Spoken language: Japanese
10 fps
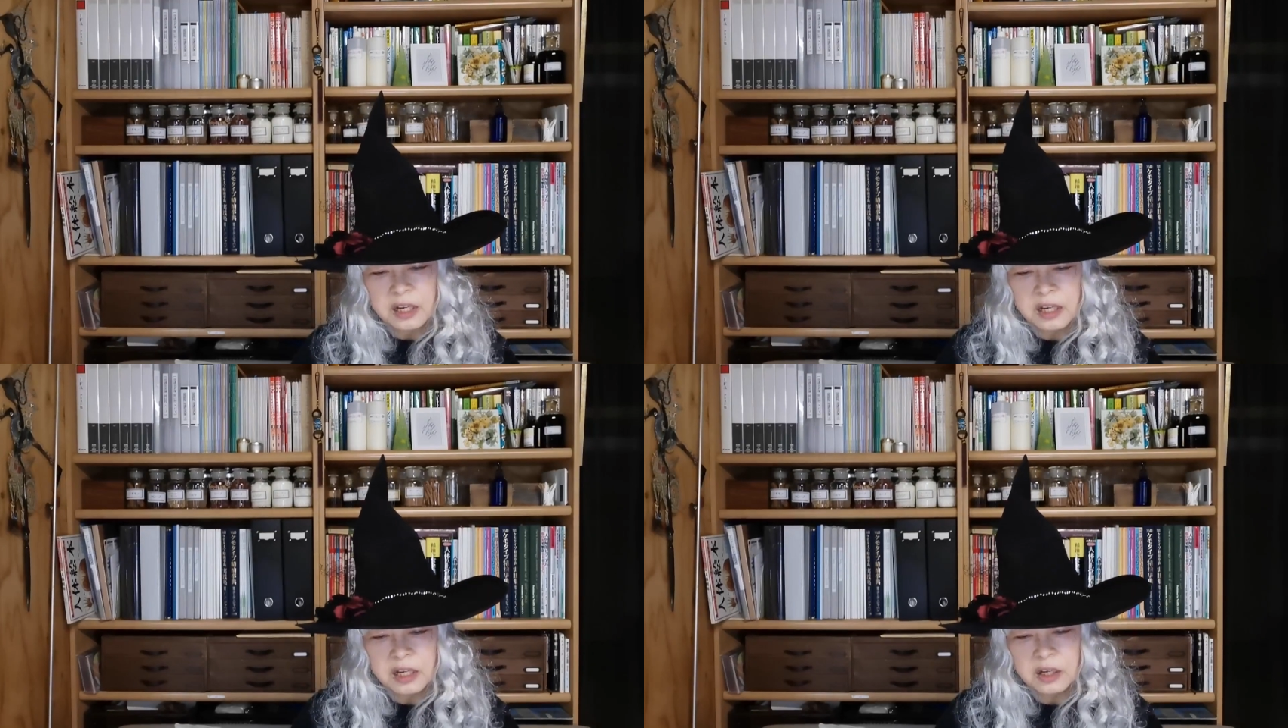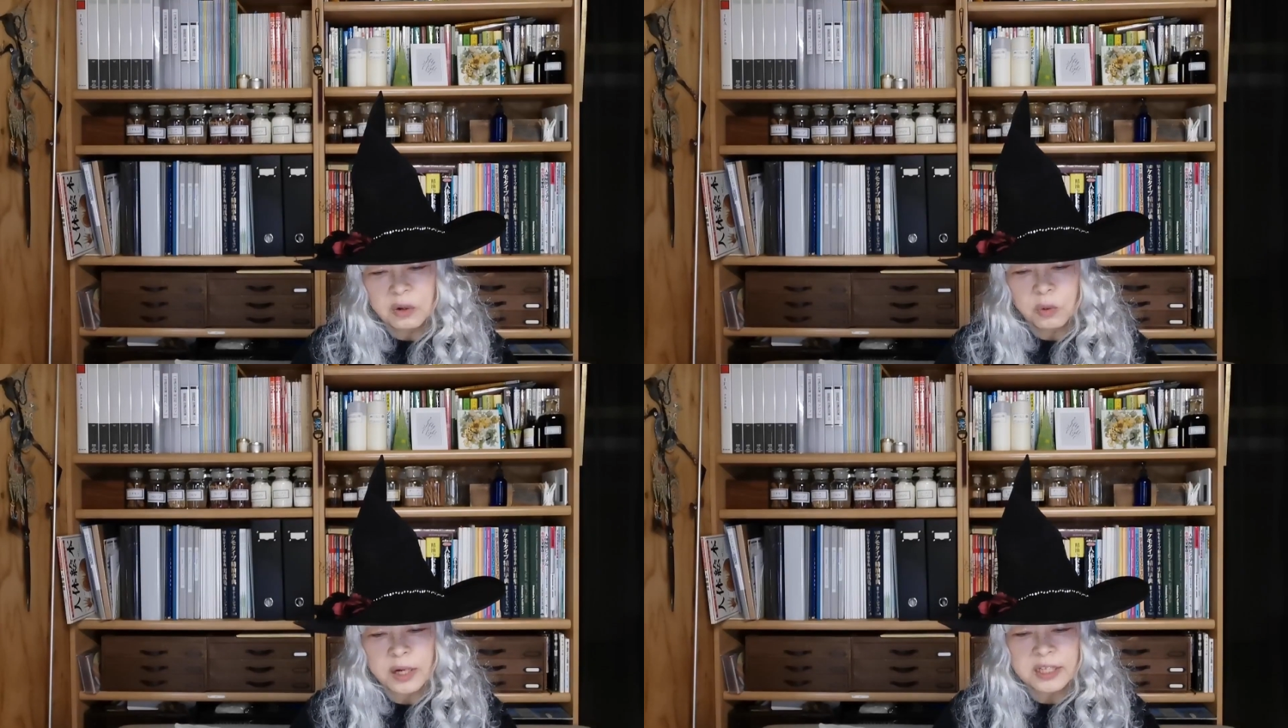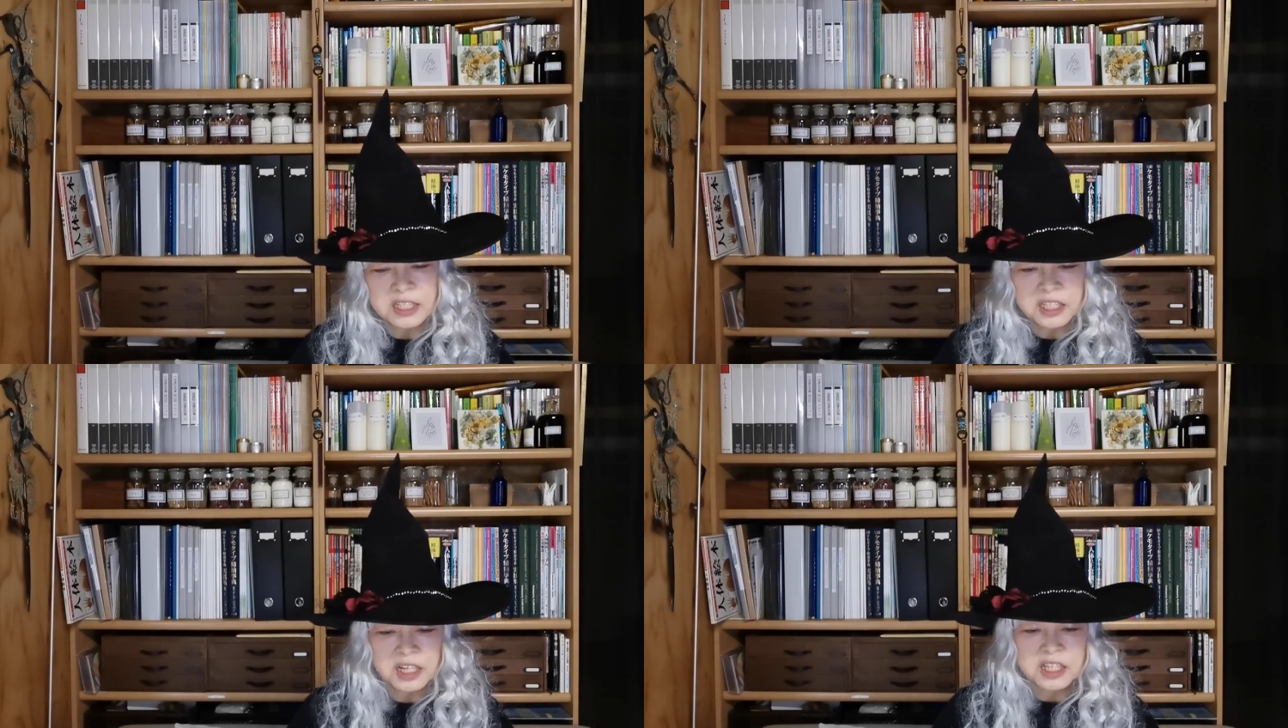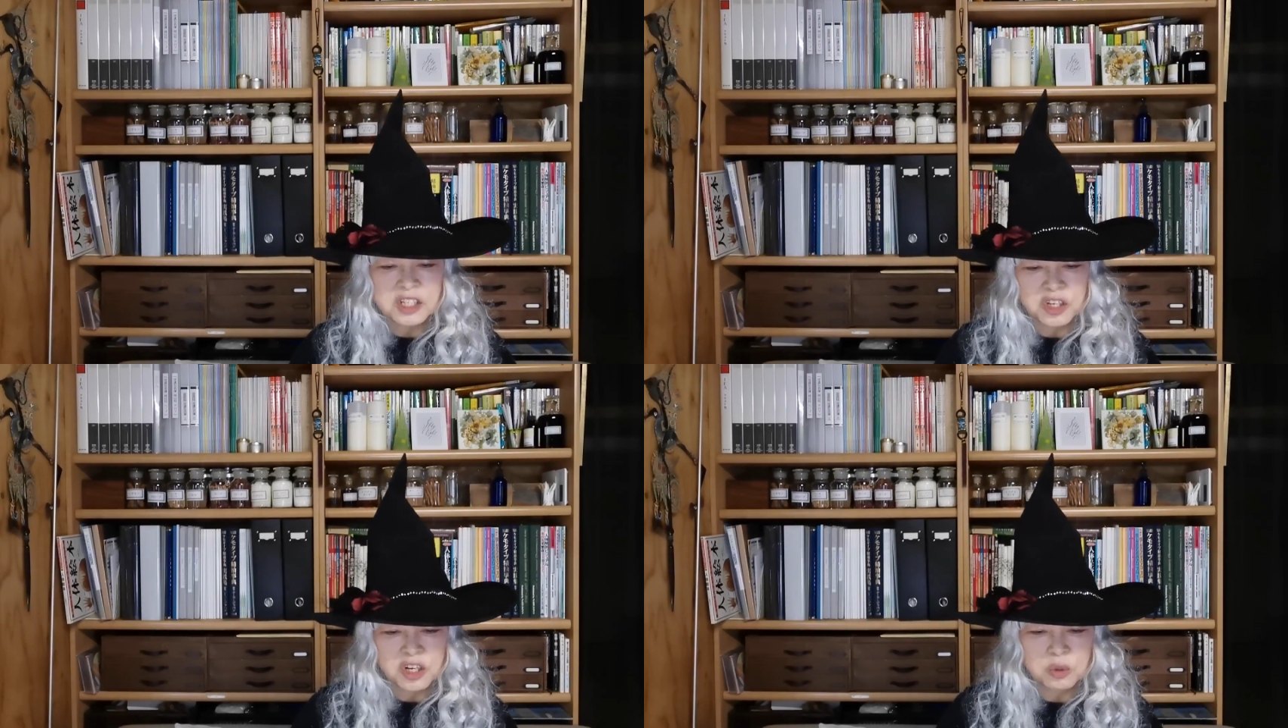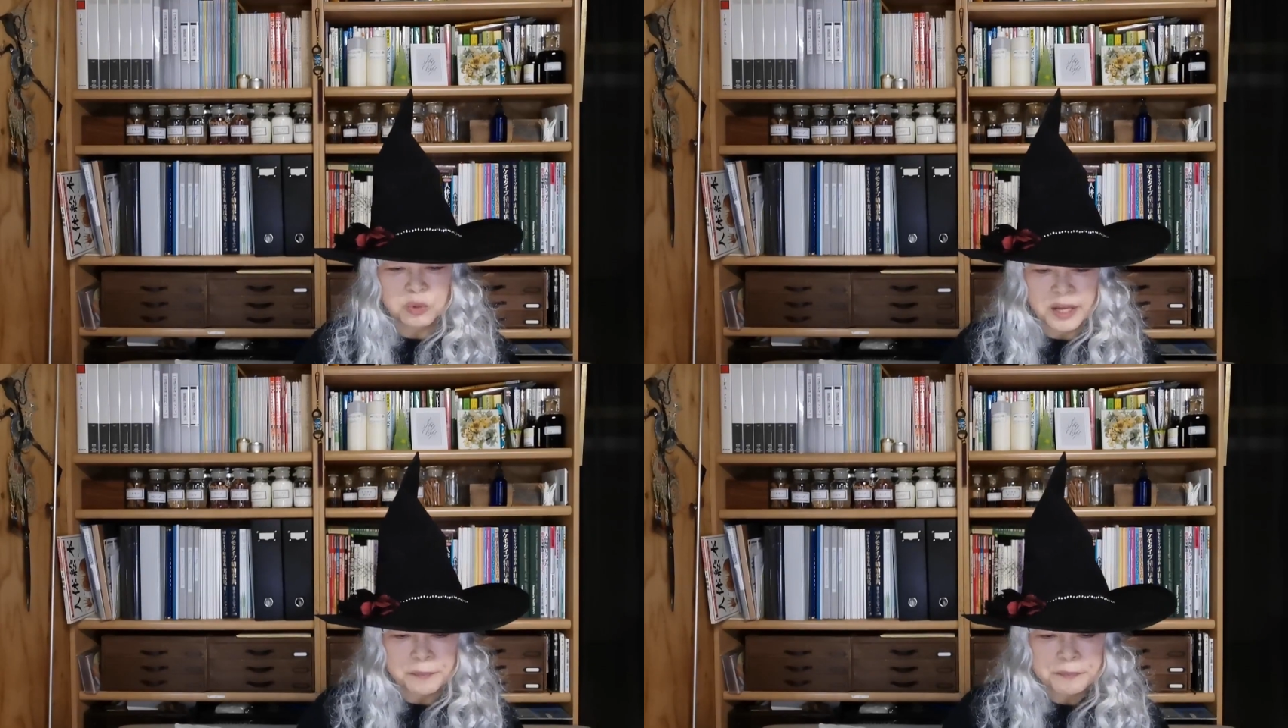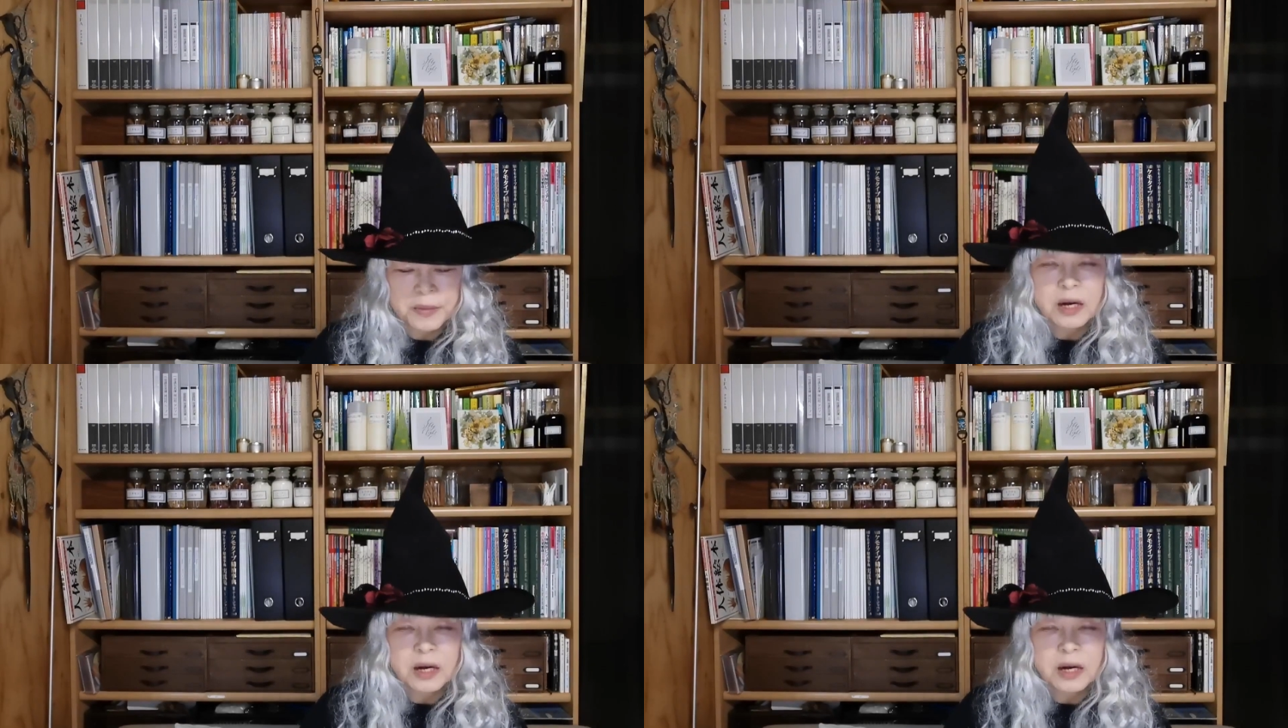えー、お話ししたんですけれどもね